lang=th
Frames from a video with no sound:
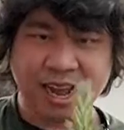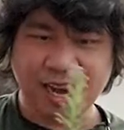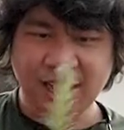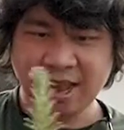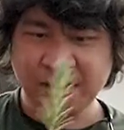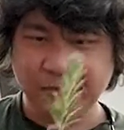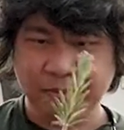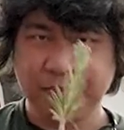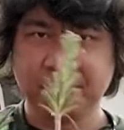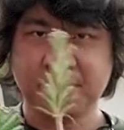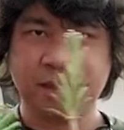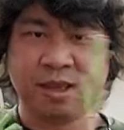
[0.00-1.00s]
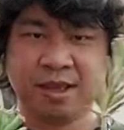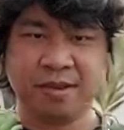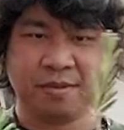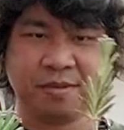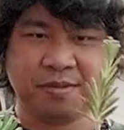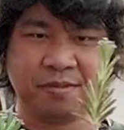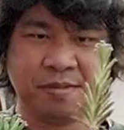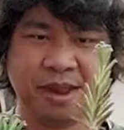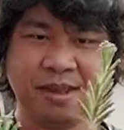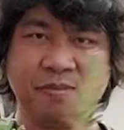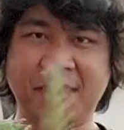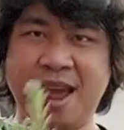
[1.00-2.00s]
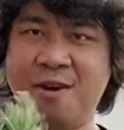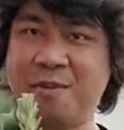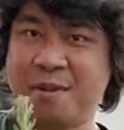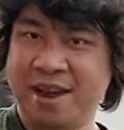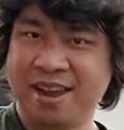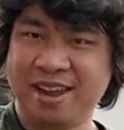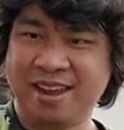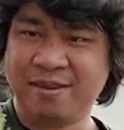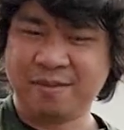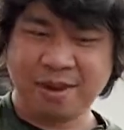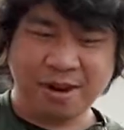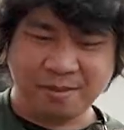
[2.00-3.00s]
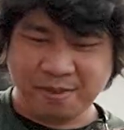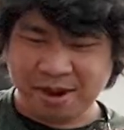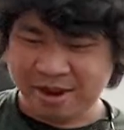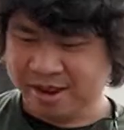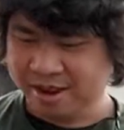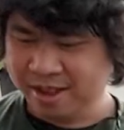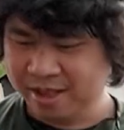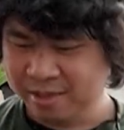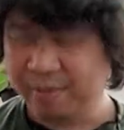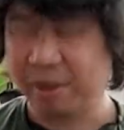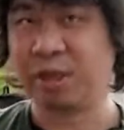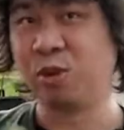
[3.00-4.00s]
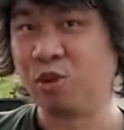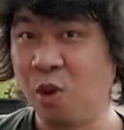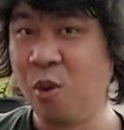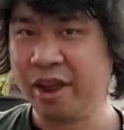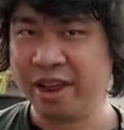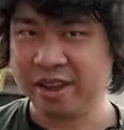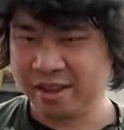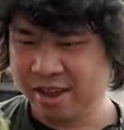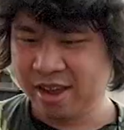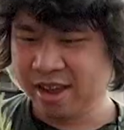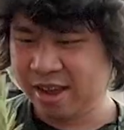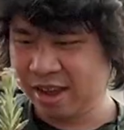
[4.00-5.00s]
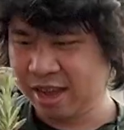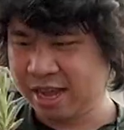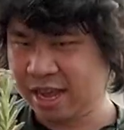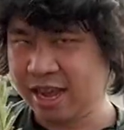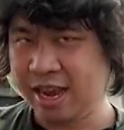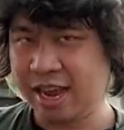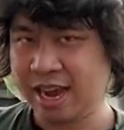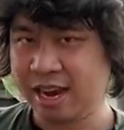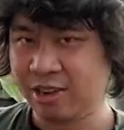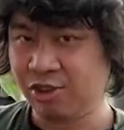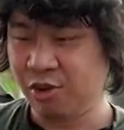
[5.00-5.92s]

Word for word: อันนี้ไปไปเอามาใหม่เป็นเป็นเป็นตัวช่วยเขาเรียกกำลัง